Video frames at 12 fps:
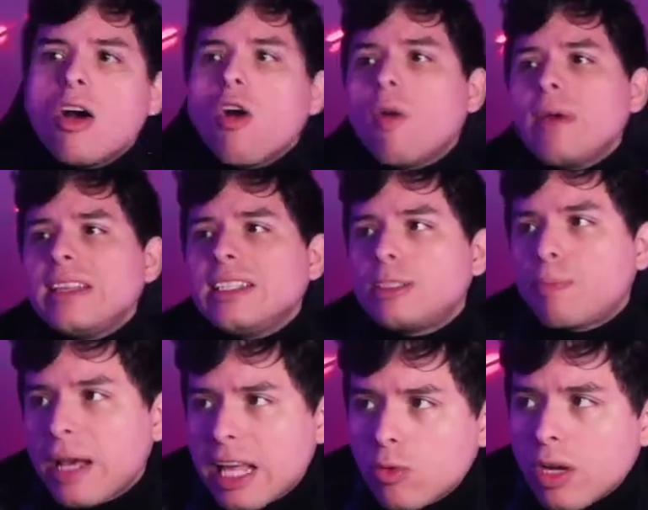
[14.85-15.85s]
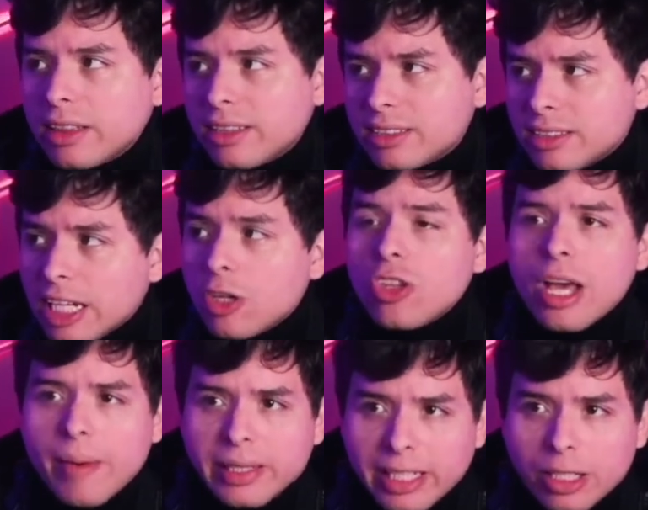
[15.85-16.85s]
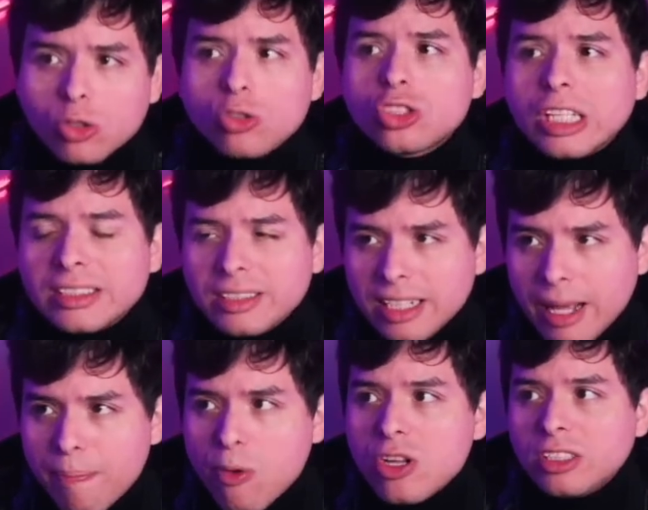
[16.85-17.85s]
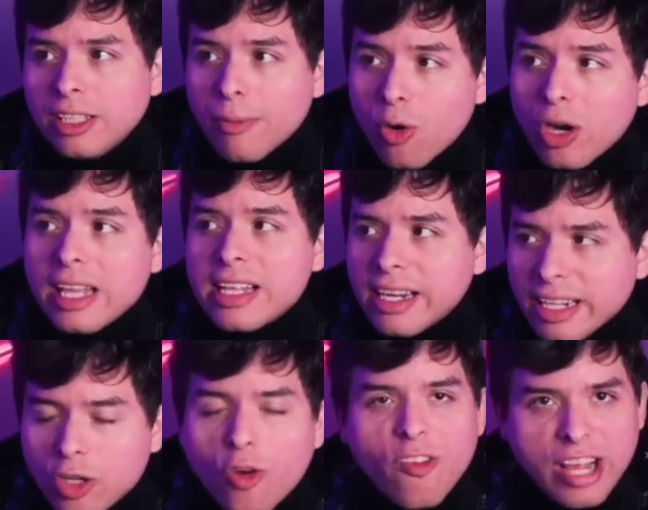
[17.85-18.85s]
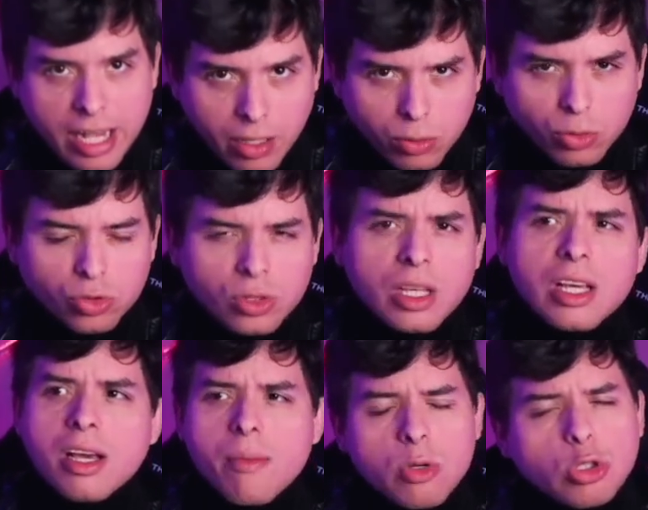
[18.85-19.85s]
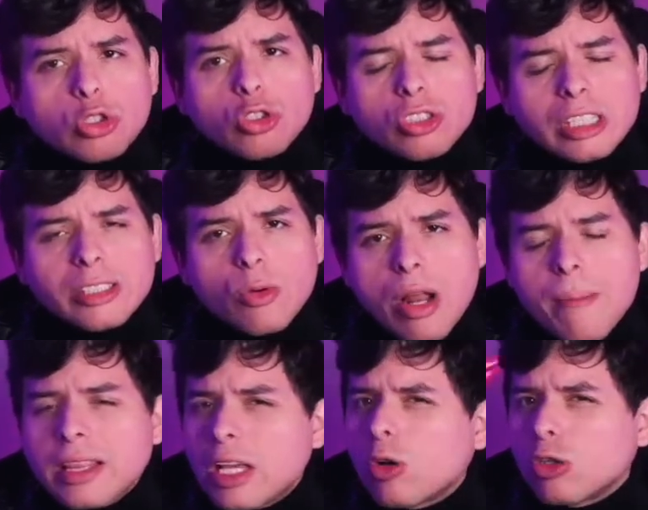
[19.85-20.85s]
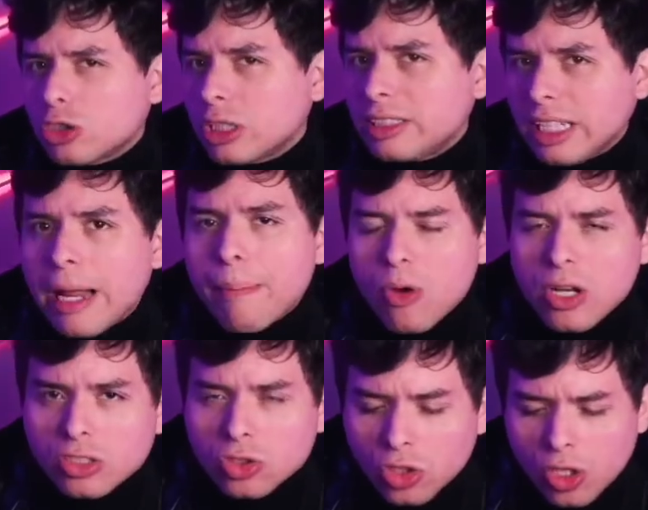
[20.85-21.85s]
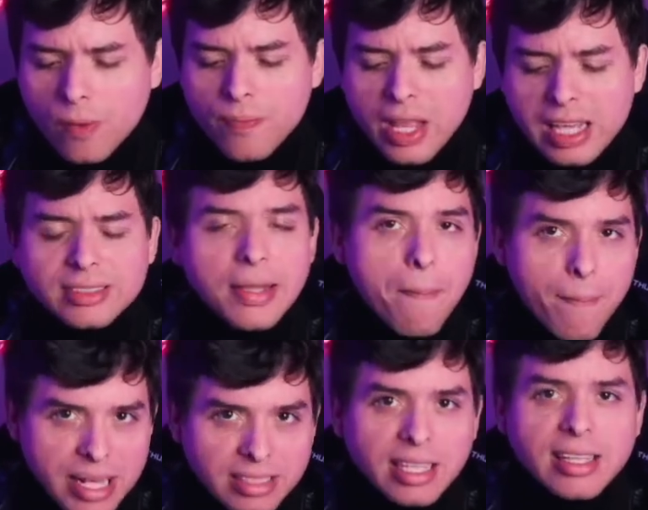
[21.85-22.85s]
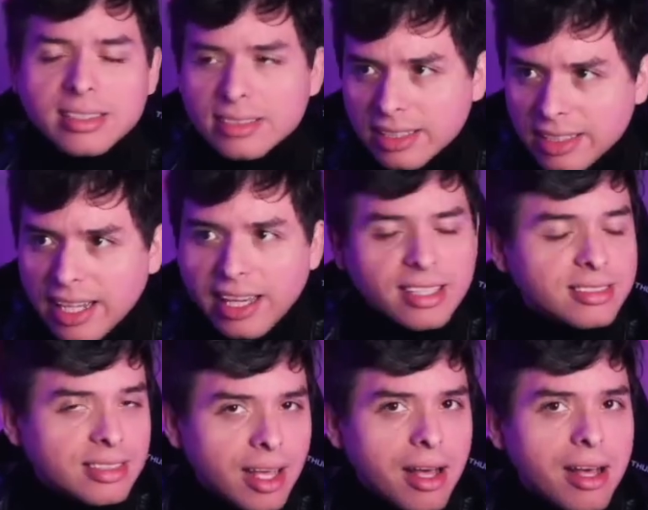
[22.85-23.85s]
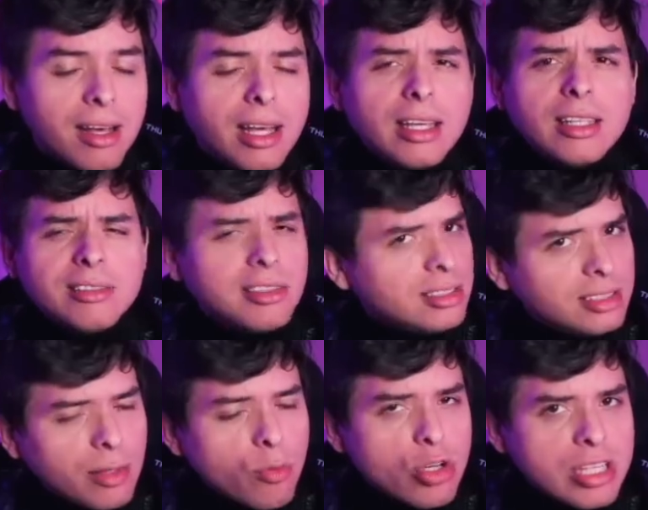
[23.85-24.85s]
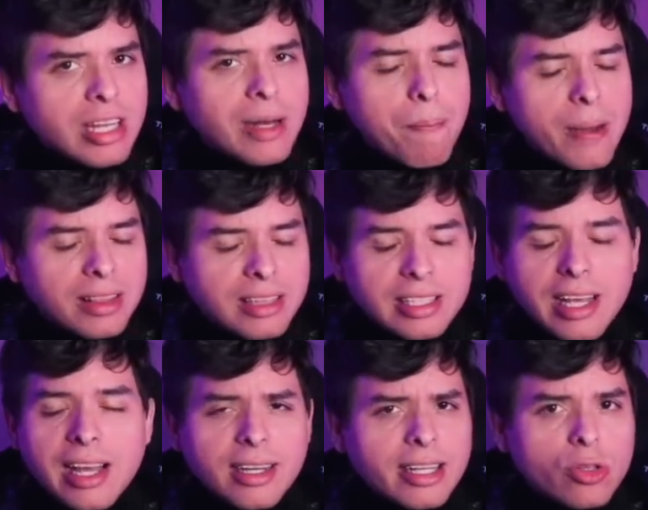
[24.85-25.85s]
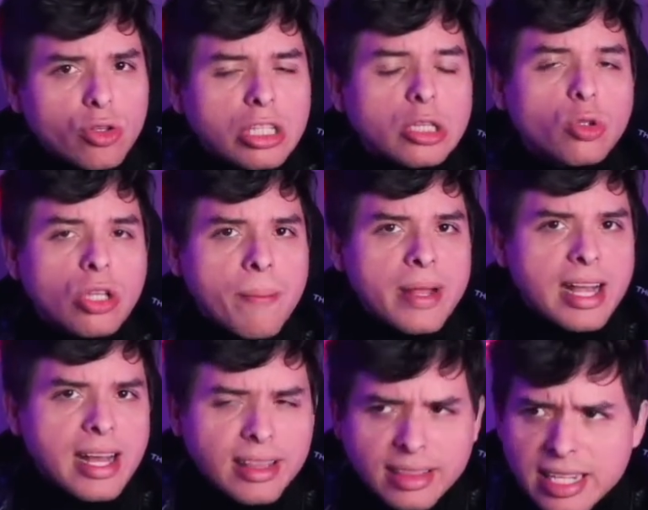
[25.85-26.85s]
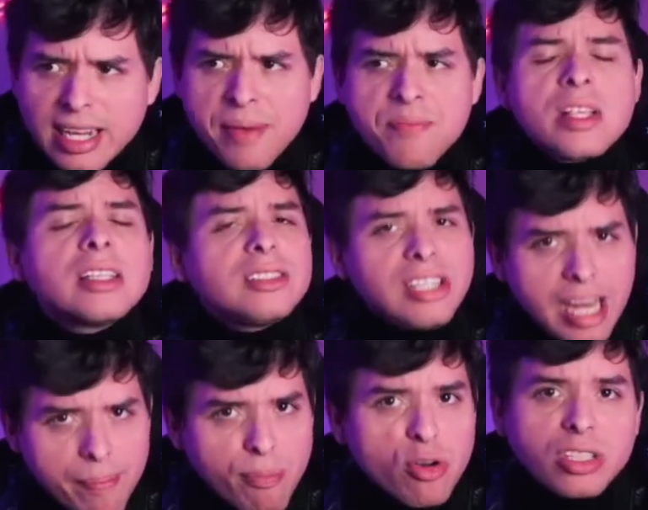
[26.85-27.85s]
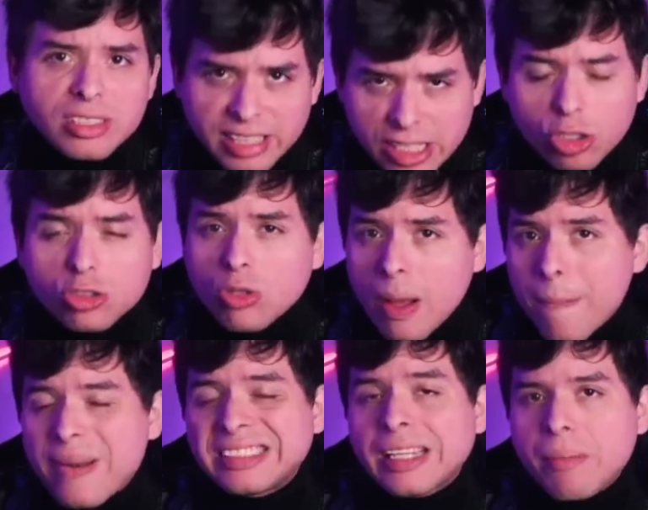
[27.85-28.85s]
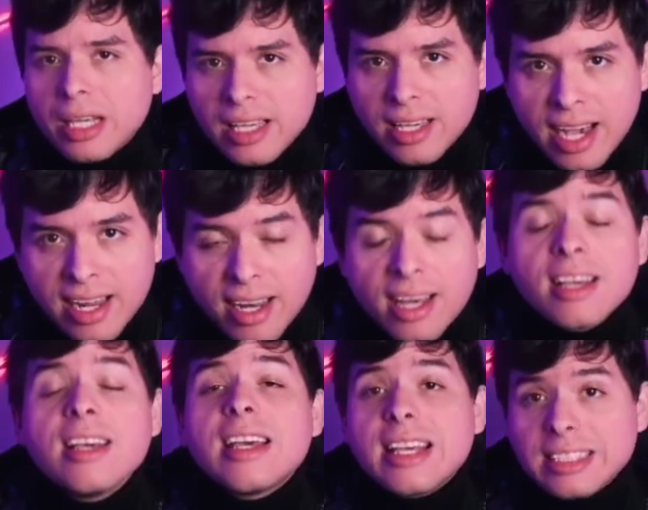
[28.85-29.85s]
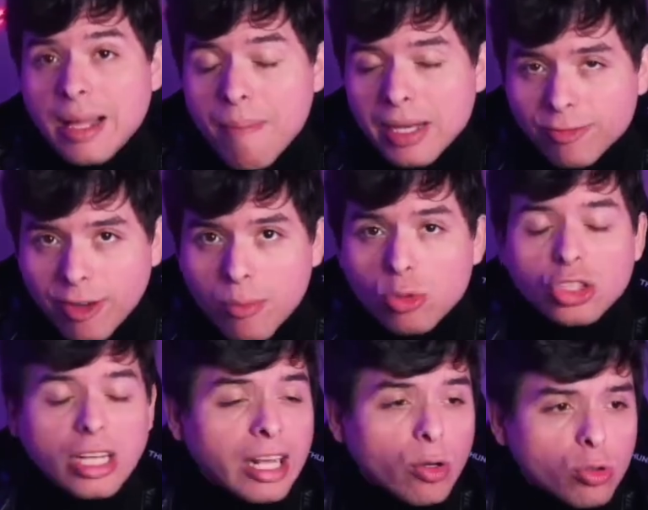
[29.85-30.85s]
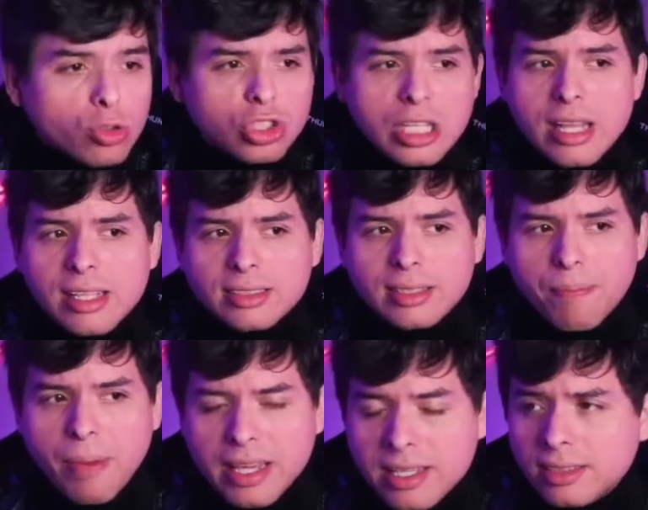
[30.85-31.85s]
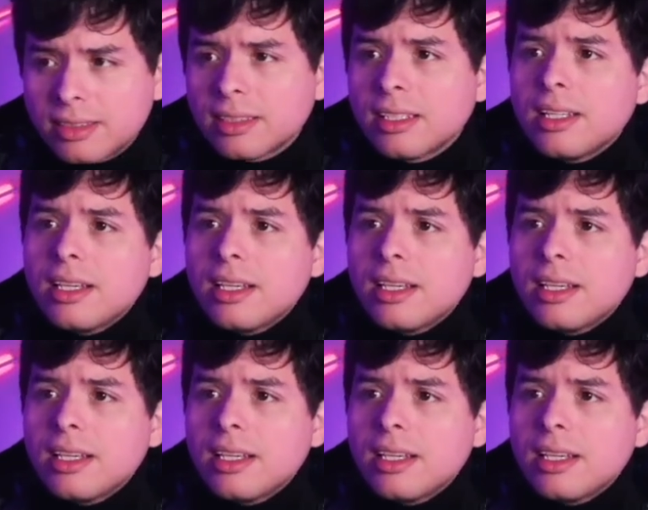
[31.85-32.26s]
Joven dispara durante estreno de Avatar 2 en Cinépolis de Boca del Río, Veracruz. Muchos de ustedes seguramente conocen Cinépolis, ¿no? Esta empresa de cine que está distribuida y repartida alrededor de toda América Latina. Cinépolis, de hecho, es una empresa mexicana. Es la más famosa y reconocida de este país.